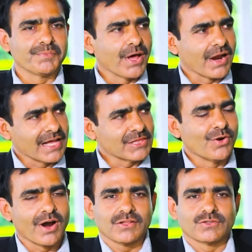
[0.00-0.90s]
ఇప్పుడు ఆ రాతి
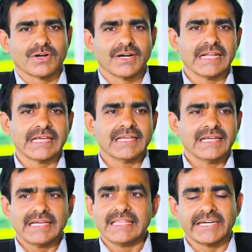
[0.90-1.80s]
గోడలు చూడండి
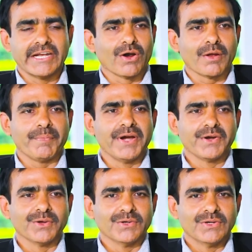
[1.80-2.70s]
ఇంత
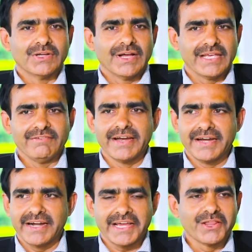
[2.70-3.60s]
డెవలప్మెంటు
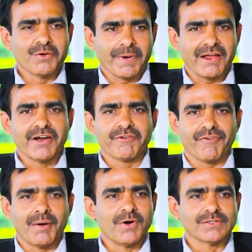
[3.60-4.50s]
ఇవేంటంటే ఏదో ప్రైవేట్
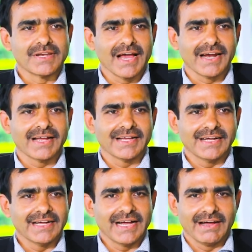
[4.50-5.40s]
ఫామ్ హౌస్ లాగా
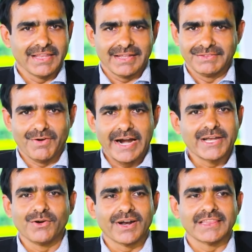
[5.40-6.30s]

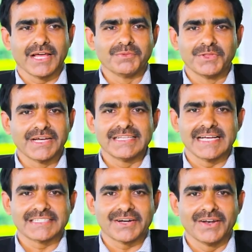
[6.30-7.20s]
వాటిని కూడా ఇంత అద్భుతంగా
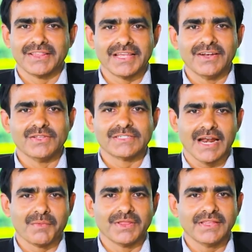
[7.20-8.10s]
చేస్తారో లేదు తెలియదు
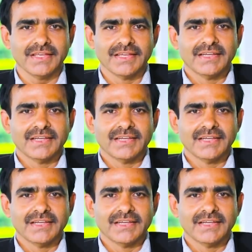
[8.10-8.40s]
చాలామంది